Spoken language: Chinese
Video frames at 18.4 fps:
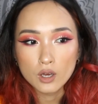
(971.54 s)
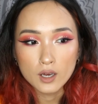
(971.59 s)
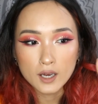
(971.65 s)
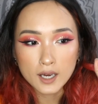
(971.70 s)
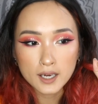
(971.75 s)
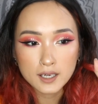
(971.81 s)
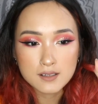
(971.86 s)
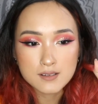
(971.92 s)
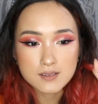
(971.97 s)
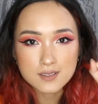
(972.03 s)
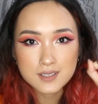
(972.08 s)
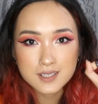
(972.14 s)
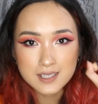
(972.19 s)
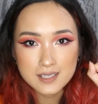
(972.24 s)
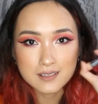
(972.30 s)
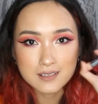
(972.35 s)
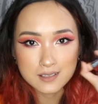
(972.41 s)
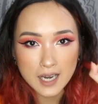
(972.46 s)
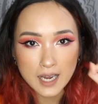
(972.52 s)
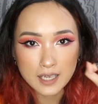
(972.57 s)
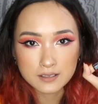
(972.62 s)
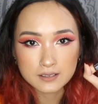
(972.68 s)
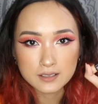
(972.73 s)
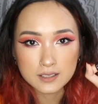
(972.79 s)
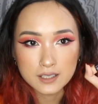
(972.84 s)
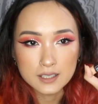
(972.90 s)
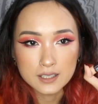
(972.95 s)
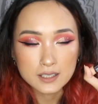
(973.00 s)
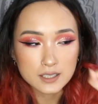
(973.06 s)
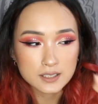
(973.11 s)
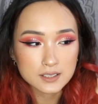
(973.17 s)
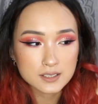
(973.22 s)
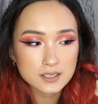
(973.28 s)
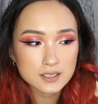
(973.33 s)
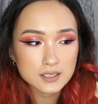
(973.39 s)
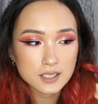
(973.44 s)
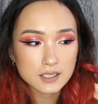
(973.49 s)
很自然，可
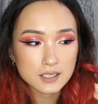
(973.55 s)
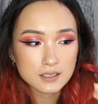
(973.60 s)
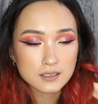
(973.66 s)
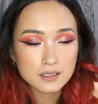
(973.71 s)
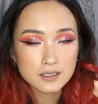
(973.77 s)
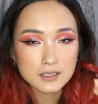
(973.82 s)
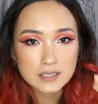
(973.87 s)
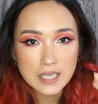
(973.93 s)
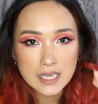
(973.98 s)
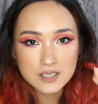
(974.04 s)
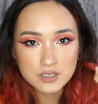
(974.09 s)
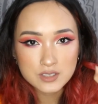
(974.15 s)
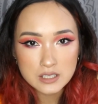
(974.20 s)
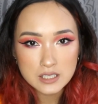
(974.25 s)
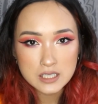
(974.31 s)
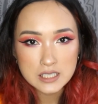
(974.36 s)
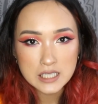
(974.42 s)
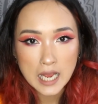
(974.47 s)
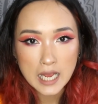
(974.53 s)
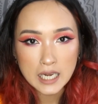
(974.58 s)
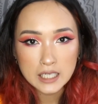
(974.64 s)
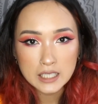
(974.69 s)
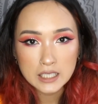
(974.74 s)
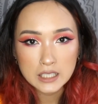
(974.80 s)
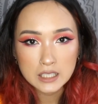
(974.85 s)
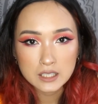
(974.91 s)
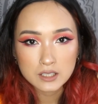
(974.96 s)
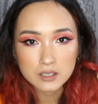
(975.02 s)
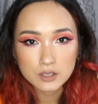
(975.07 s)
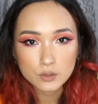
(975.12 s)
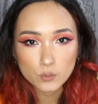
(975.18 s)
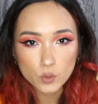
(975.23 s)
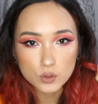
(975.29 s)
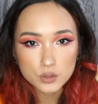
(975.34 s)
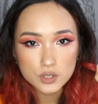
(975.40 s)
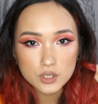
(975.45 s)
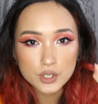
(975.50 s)
是呢，它遮瑕力
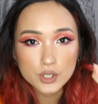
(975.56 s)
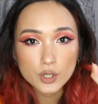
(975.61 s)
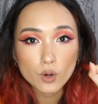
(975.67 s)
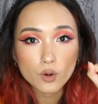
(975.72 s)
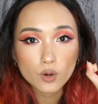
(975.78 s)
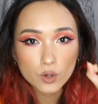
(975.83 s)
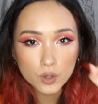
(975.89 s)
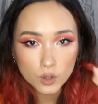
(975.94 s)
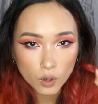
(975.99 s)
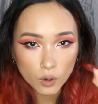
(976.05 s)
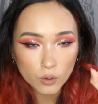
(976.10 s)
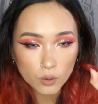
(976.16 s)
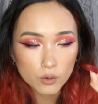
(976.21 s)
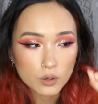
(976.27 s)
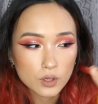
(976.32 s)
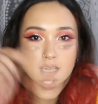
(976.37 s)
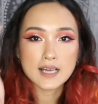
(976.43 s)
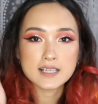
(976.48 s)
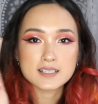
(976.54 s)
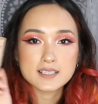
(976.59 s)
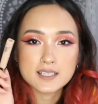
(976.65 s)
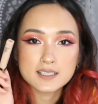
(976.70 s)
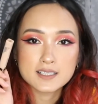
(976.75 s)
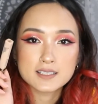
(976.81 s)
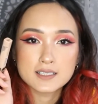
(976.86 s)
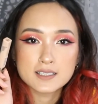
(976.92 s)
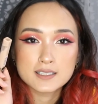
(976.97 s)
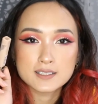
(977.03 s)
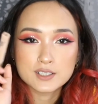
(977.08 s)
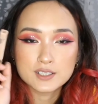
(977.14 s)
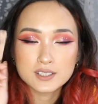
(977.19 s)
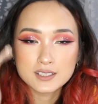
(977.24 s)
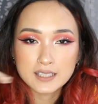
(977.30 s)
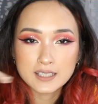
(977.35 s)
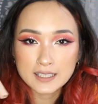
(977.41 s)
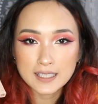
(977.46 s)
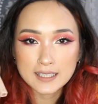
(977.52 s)
我觉得又够。再来这个呢，就
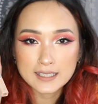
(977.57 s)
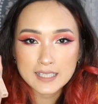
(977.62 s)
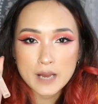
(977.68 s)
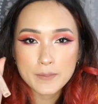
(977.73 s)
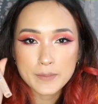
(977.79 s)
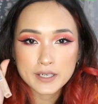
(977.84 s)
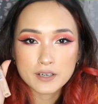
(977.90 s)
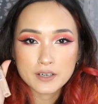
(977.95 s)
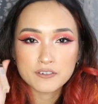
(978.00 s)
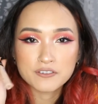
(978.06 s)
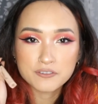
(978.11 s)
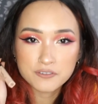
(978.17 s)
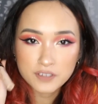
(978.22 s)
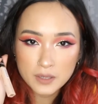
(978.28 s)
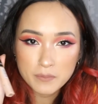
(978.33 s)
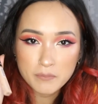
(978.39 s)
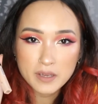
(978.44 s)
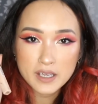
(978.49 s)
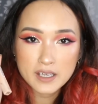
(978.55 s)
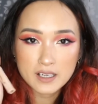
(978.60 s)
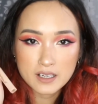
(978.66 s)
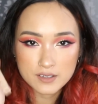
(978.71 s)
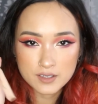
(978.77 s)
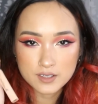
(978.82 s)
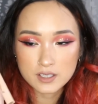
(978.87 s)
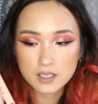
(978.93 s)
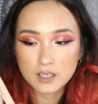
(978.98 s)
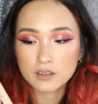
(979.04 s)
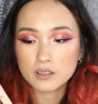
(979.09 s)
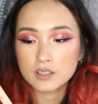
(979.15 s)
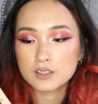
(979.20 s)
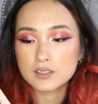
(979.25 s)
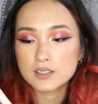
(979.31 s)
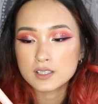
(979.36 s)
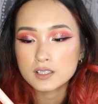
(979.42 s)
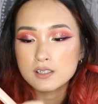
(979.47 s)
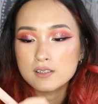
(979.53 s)
是鼎鼎大名的 Fit Me Concealer，
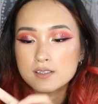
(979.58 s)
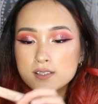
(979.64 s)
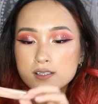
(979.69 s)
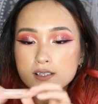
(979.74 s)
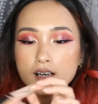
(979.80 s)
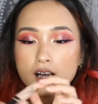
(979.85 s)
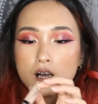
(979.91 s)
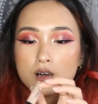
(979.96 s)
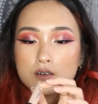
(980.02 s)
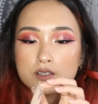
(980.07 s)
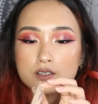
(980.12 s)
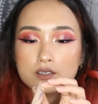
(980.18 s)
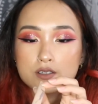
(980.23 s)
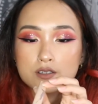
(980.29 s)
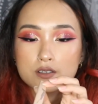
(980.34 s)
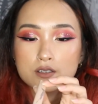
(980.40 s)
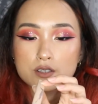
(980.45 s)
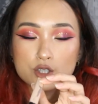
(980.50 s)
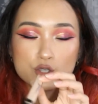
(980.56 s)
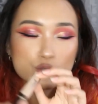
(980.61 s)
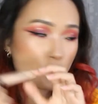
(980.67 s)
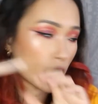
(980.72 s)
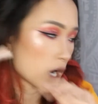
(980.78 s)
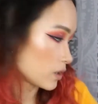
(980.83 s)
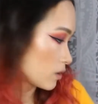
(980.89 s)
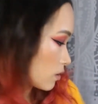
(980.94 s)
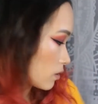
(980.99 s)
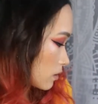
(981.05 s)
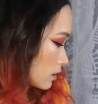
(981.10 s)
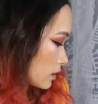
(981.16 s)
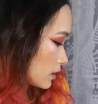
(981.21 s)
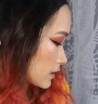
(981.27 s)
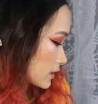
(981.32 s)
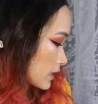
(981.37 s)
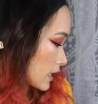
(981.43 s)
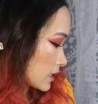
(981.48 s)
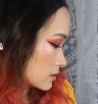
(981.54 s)
这个色号是十五号哦，
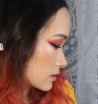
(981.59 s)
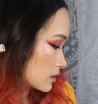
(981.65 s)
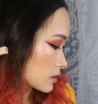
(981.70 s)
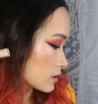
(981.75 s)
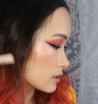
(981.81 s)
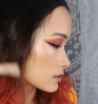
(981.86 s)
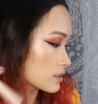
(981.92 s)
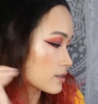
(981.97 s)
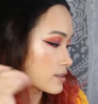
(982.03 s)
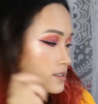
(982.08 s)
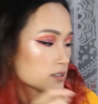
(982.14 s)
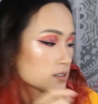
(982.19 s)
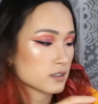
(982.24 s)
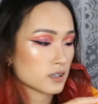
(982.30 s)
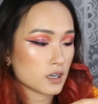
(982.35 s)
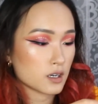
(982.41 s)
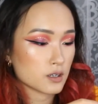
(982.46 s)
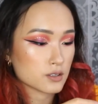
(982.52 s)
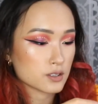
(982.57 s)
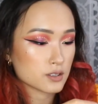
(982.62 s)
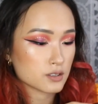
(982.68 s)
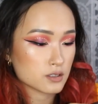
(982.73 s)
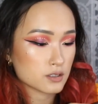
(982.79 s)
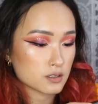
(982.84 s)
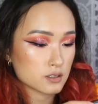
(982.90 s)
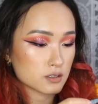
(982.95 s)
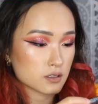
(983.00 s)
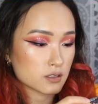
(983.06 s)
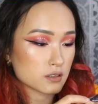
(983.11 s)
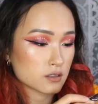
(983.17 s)
刚那个的色号是